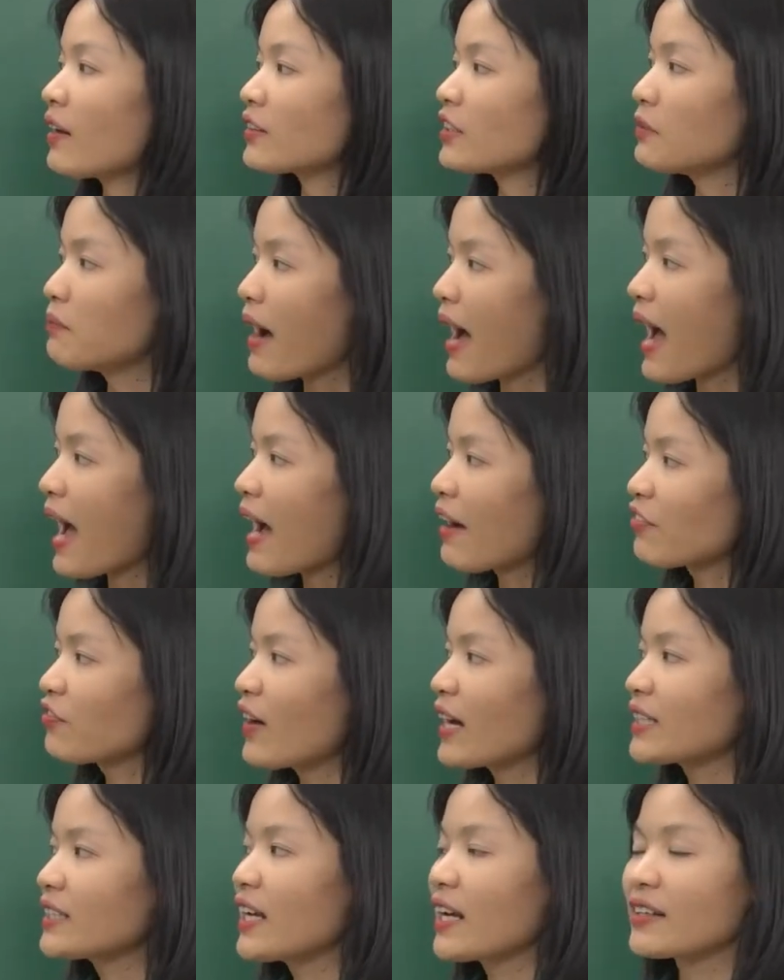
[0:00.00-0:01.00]
Thứ ba,
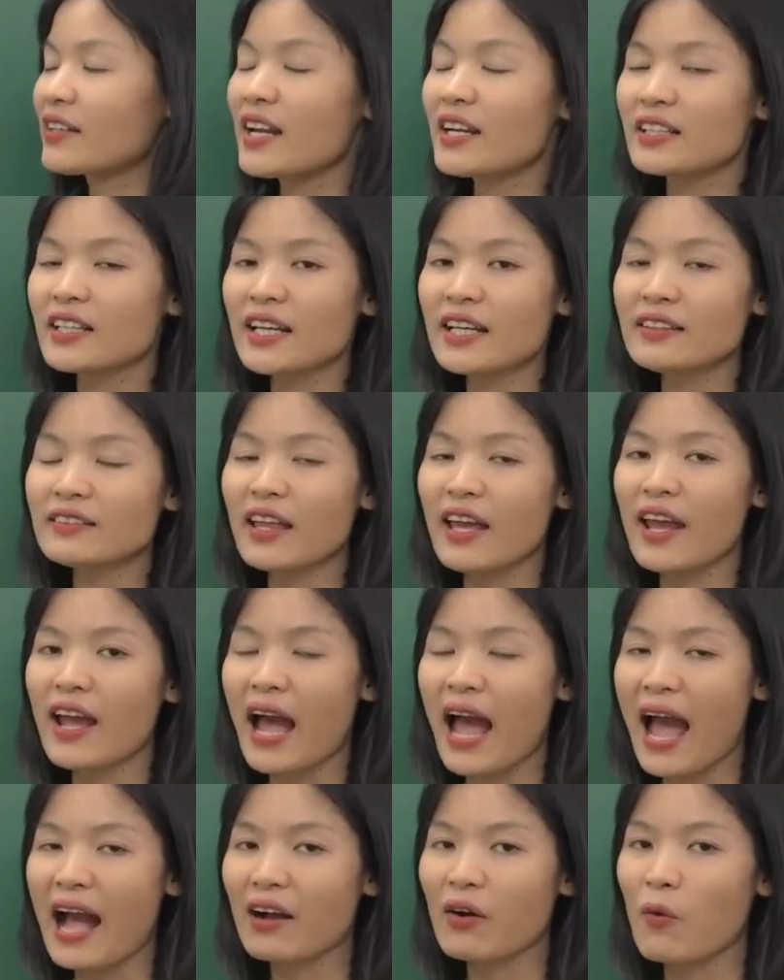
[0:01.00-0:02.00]
phát triển nền kinh tế
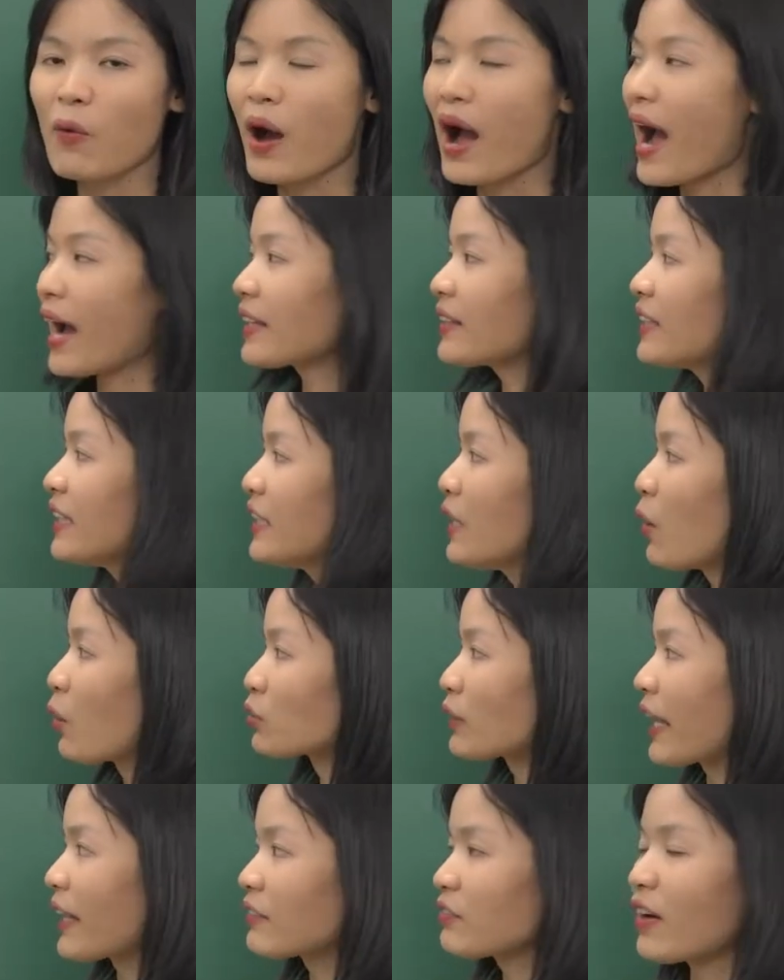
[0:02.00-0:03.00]
hàng hóa
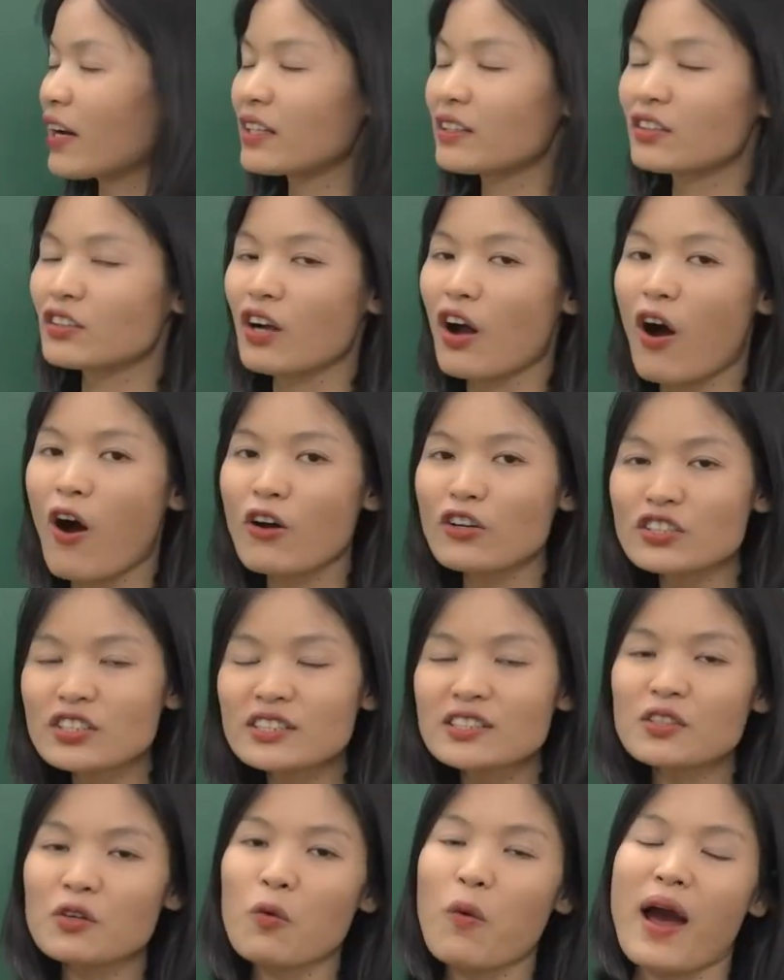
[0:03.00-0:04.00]
nhiều thành phần có
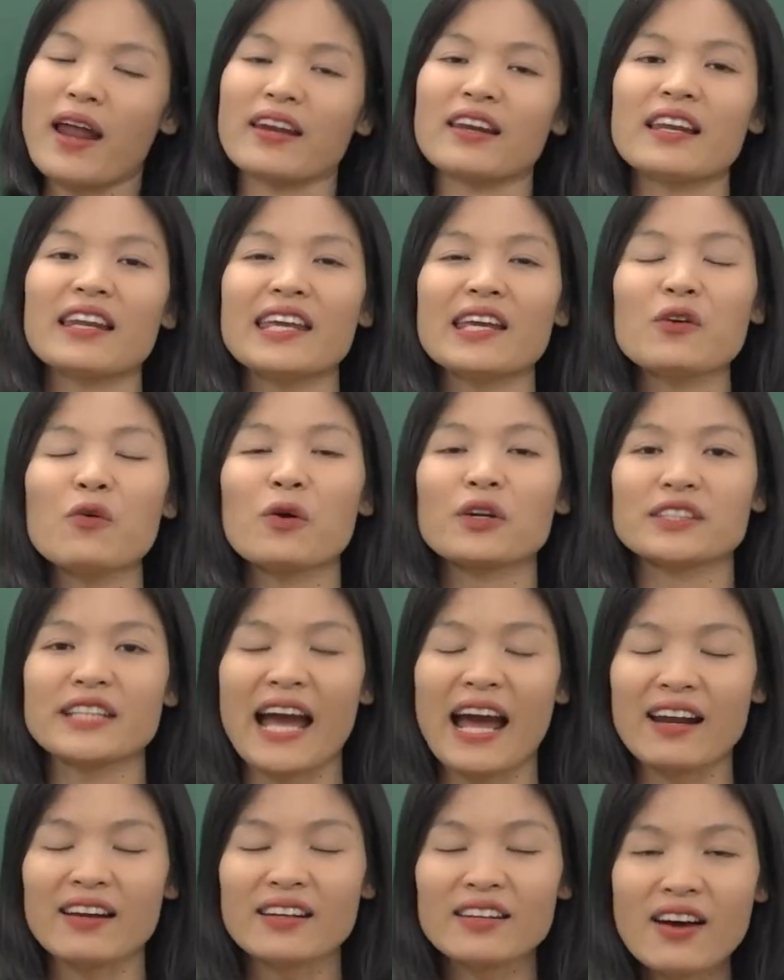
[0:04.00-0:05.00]
sự quản lý của
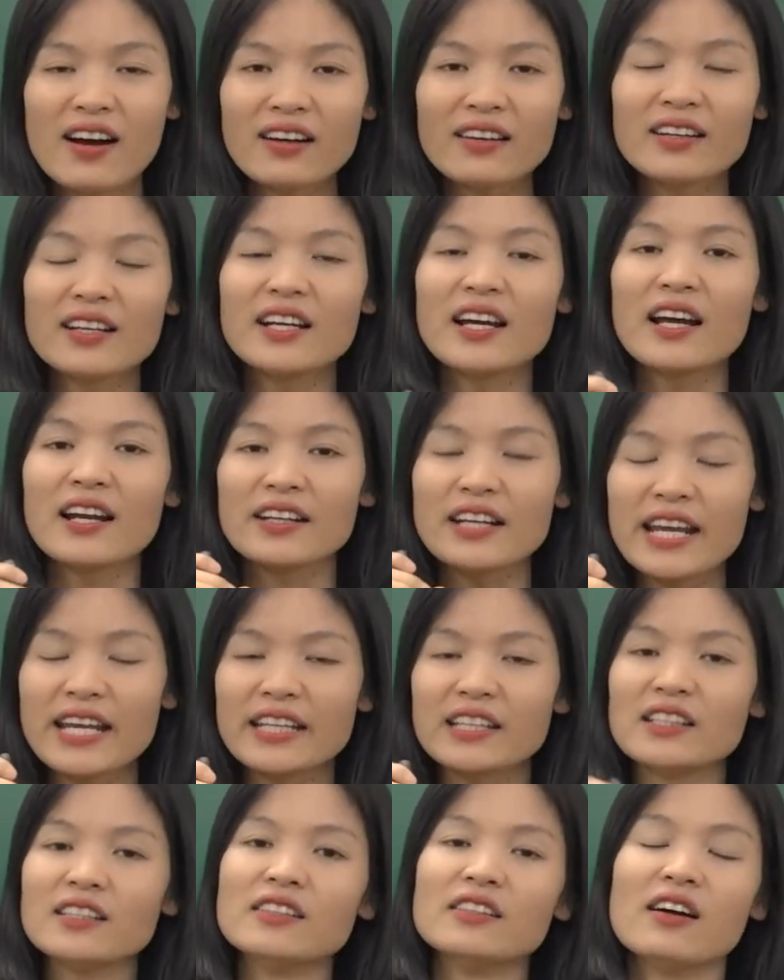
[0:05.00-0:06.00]
nhà nước
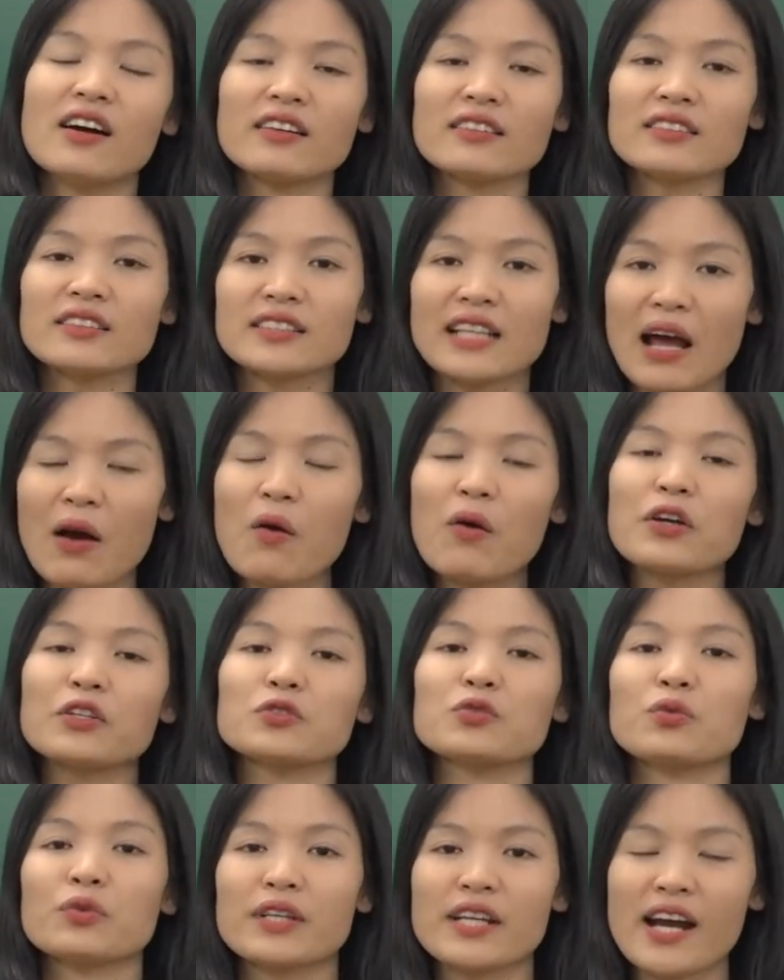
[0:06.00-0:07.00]
định hướng xã hội
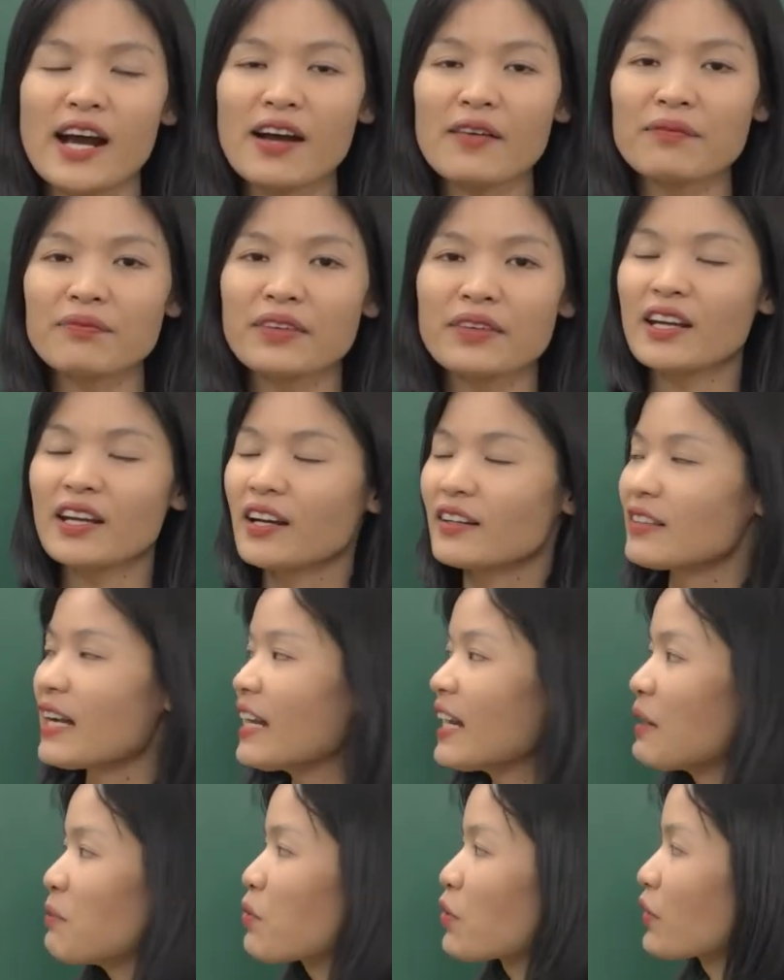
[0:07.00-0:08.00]
chủ nghĩa
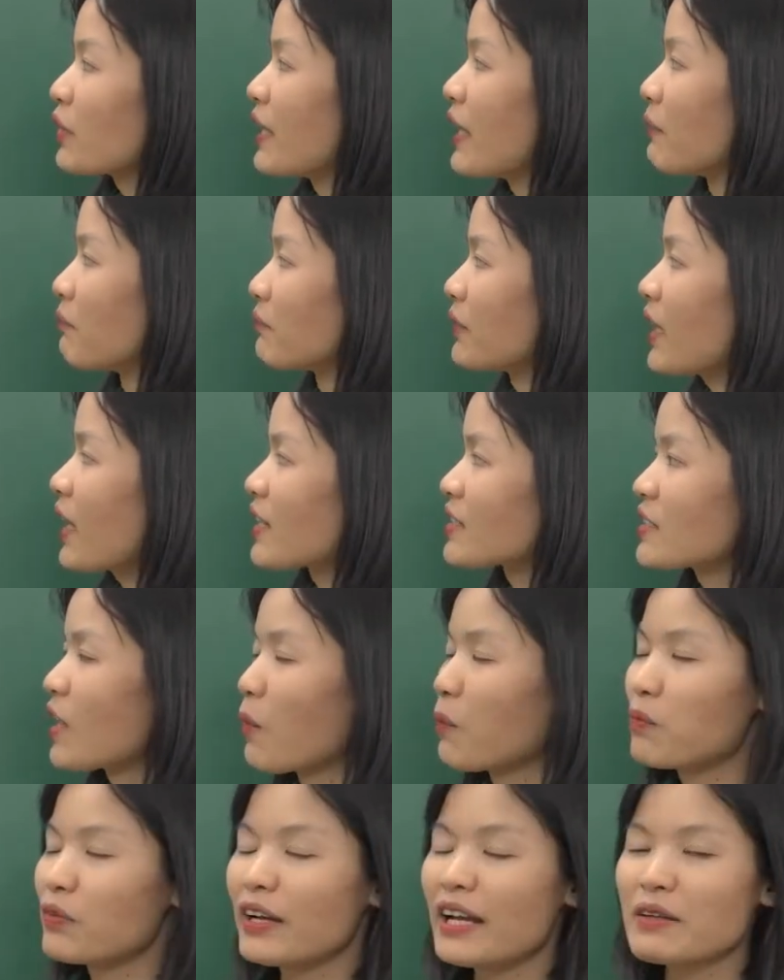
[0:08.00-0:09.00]
đây là một điểm rất là
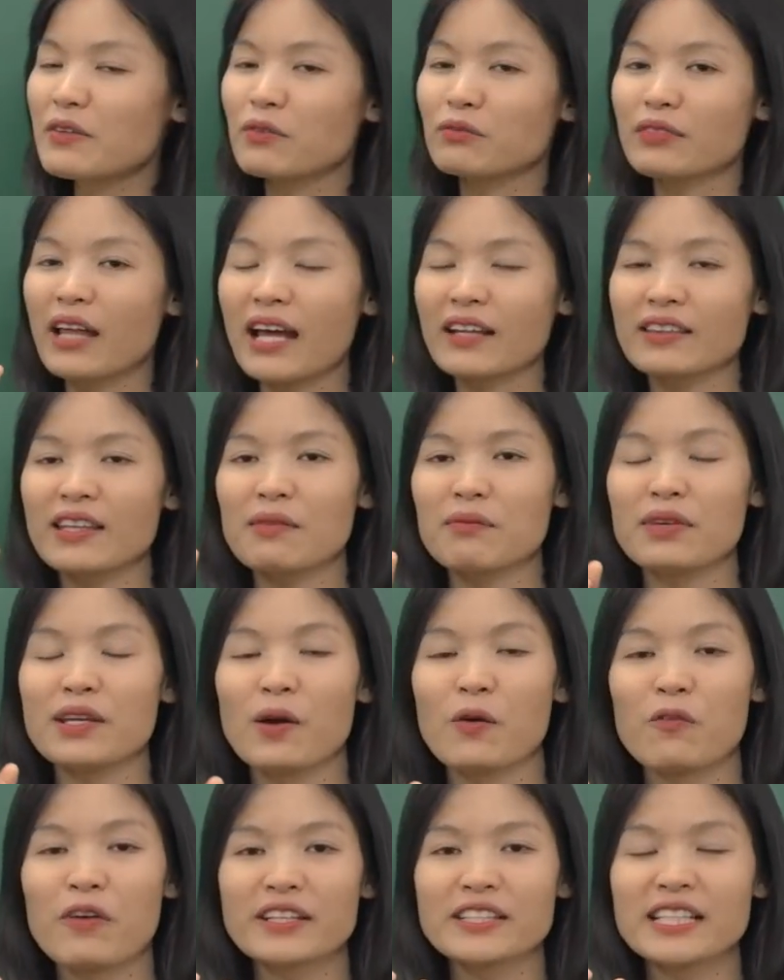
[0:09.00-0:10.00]
giống khi chúng ta tìm
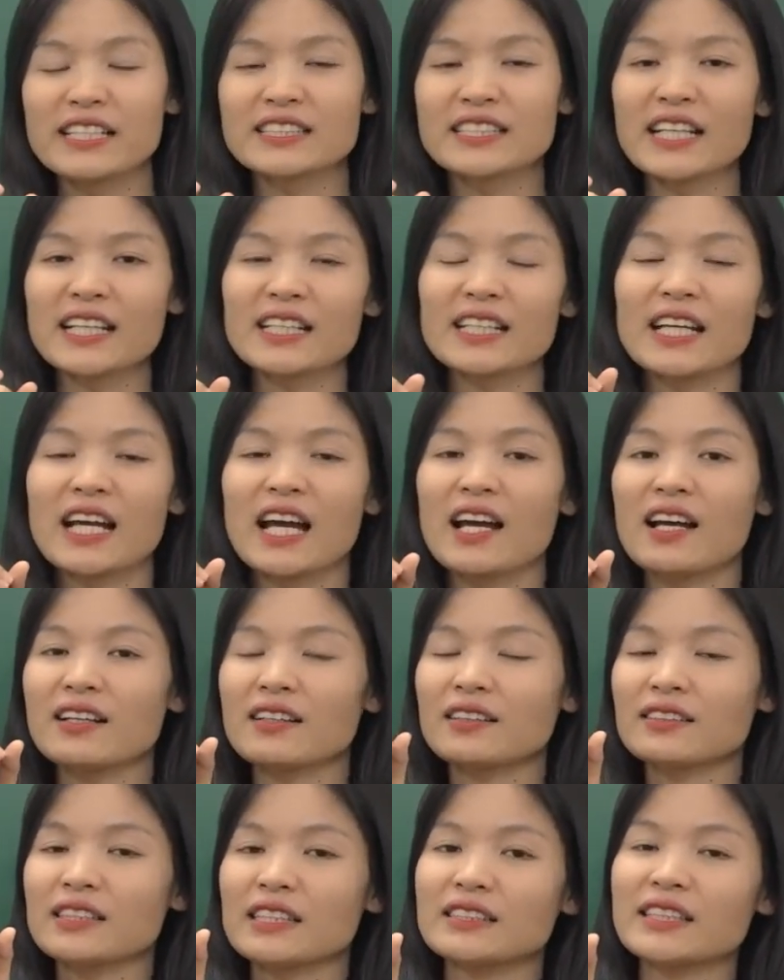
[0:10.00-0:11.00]
hiểu về chính sách à,
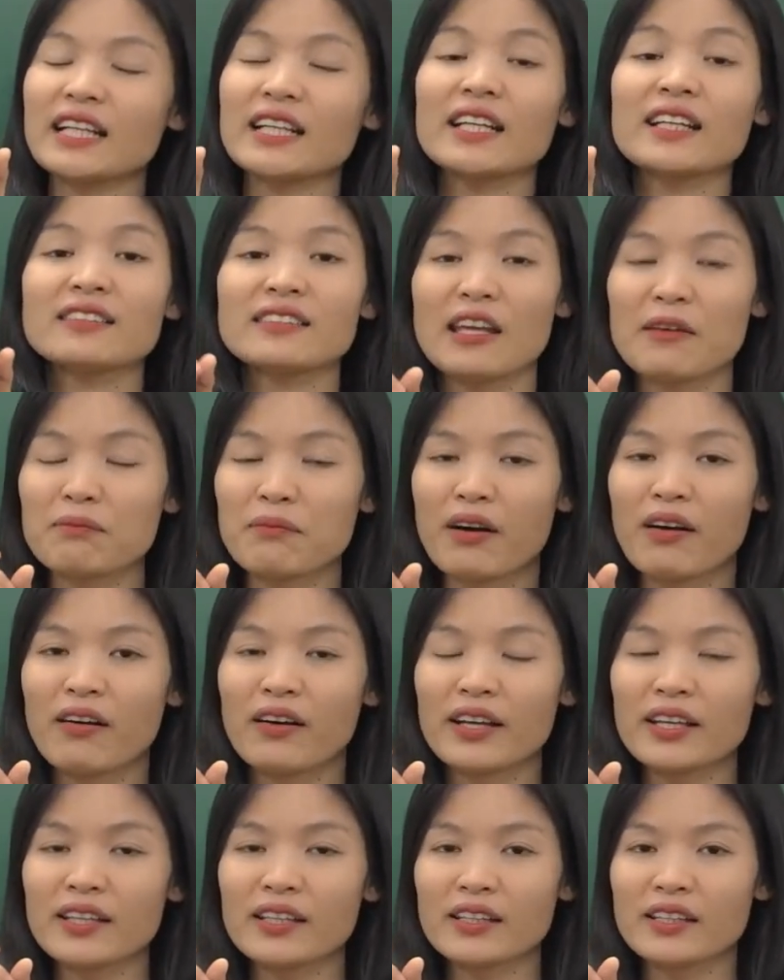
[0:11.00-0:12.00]
chính sách kinh tế
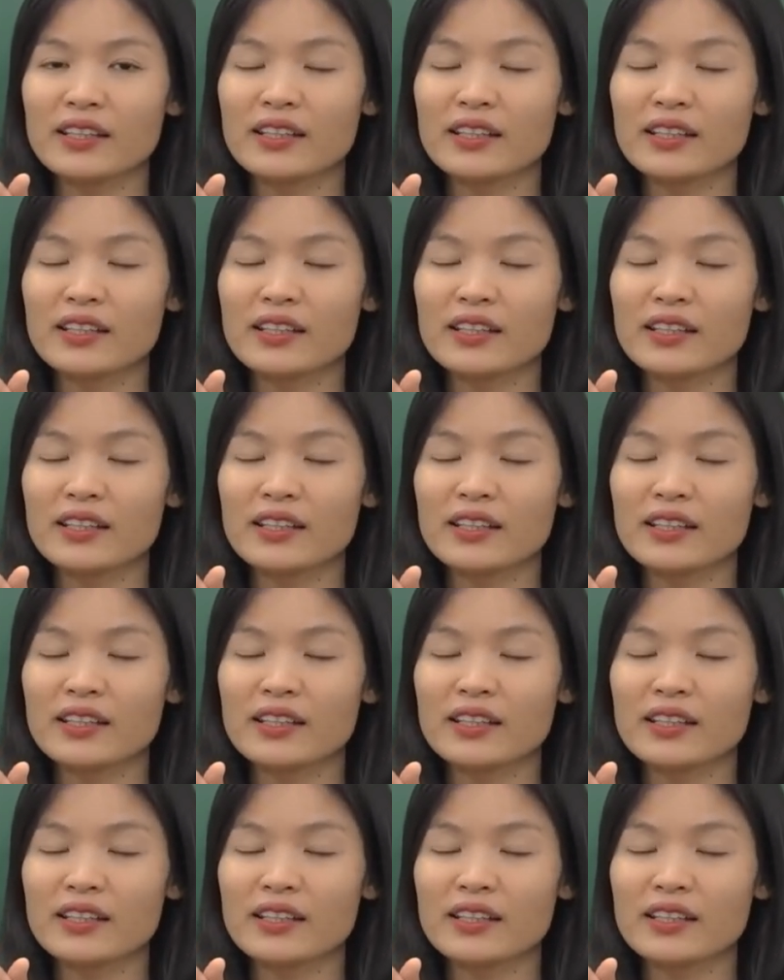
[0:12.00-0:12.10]
mới